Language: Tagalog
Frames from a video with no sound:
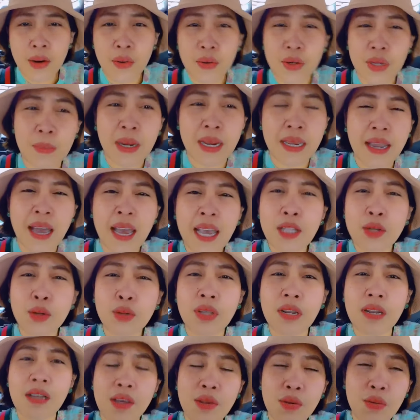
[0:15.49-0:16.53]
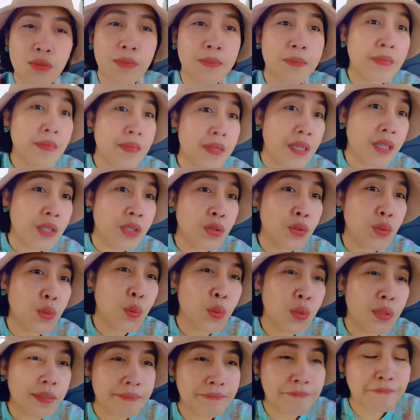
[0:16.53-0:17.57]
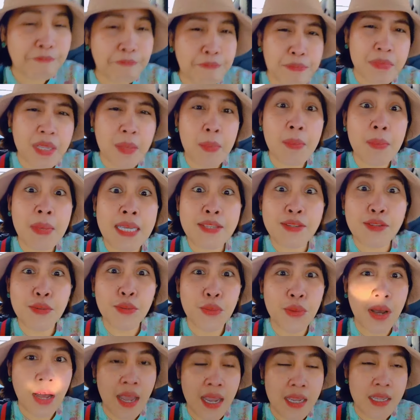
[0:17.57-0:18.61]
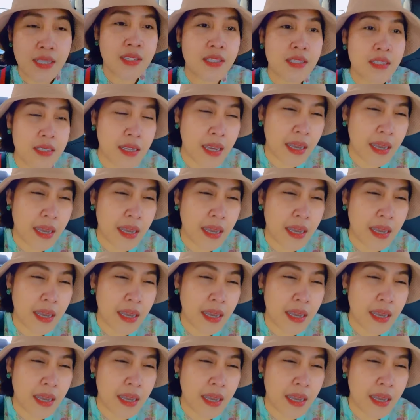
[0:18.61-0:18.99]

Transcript: Di ba kinain ko talaga yung, yung namimiss ko guys.